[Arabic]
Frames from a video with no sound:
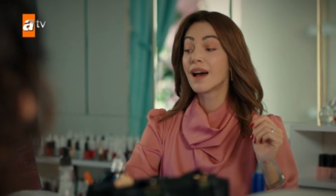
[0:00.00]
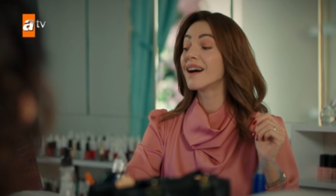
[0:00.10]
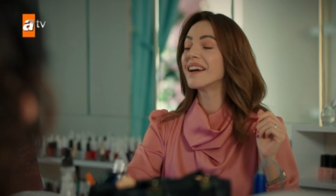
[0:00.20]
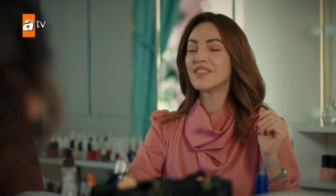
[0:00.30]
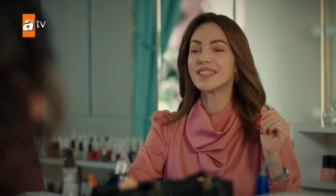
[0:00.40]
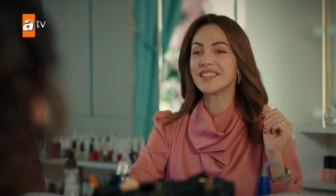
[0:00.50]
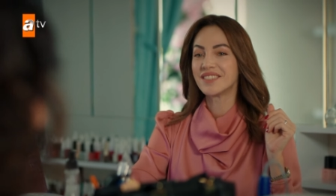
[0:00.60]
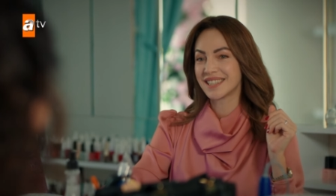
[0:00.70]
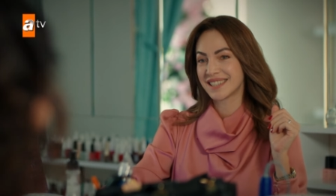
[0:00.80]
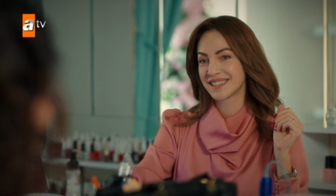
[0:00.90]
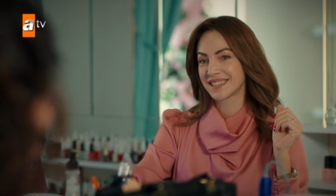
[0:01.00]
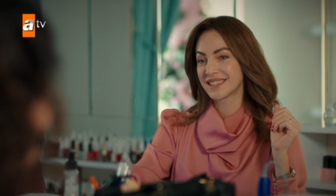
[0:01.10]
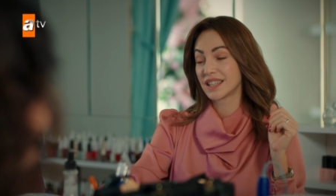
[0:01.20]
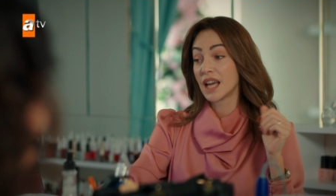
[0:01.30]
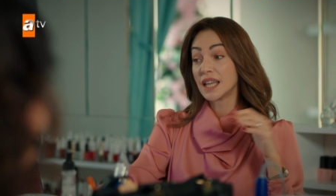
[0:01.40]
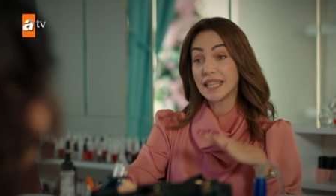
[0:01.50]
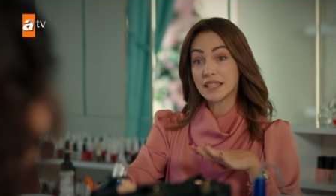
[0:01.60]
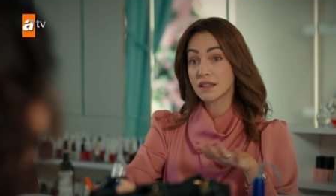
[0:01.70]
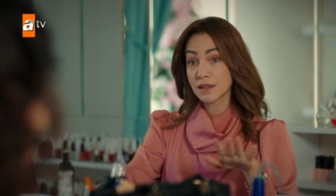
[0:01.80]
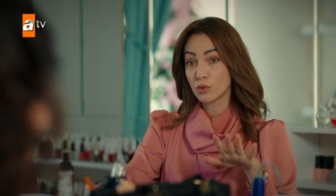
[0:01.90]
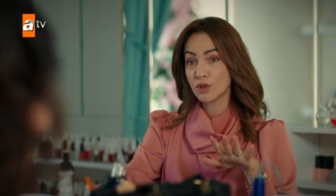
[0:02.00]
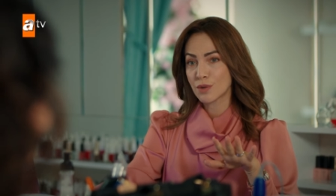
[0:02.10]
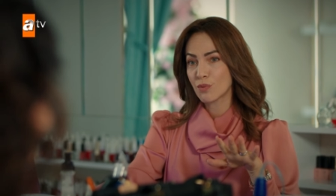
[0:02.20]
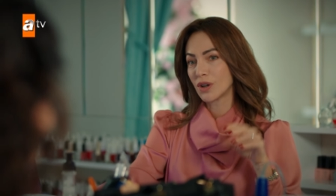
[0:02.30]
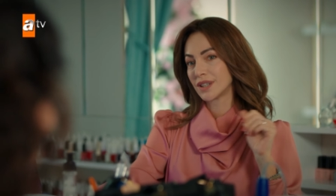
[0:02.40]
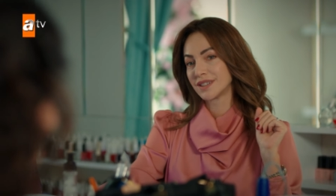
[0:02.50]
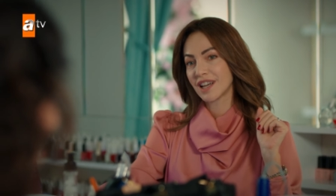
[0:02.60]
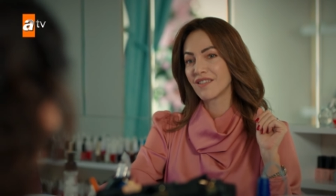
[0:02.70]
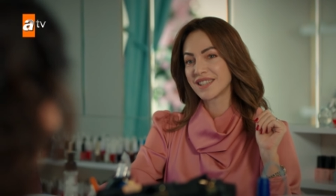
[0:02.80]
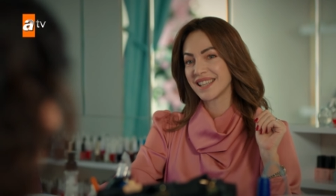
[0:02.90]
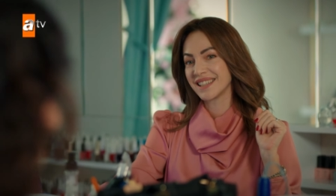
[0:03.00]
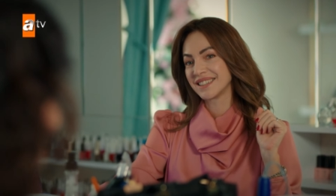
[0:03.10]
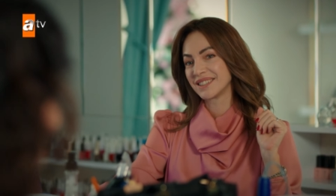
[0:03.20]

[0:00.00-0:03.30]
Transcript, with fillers: آه ايه ايه مم. البنت الجديدة شاطرة بنصحك